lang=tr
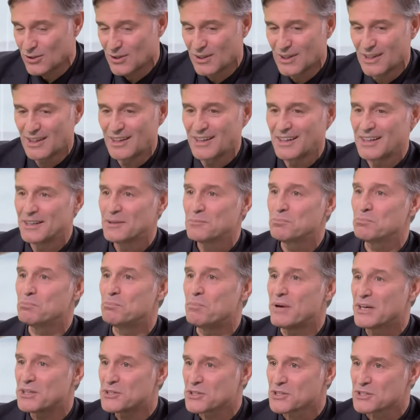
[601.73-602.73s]
Öyle.
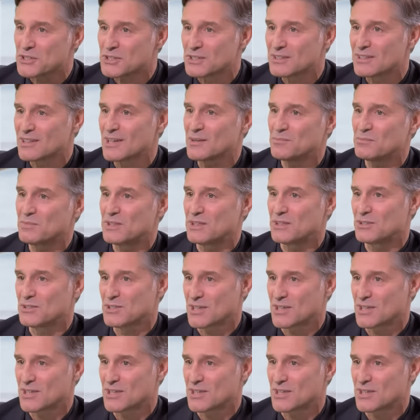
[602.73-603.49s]
5 yaşından beri